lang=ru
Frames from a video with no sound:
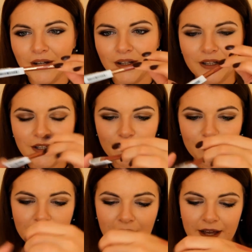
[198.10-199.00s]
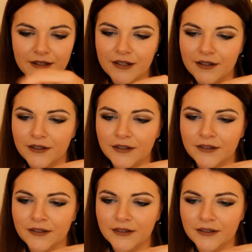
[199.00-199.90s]
Lip Liner
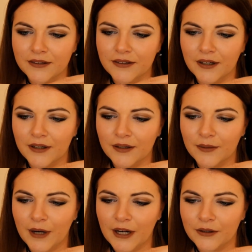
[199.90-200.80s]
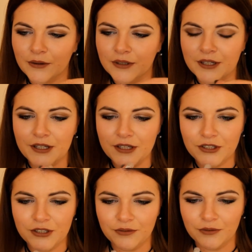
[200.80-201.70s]
э, by Color Rich.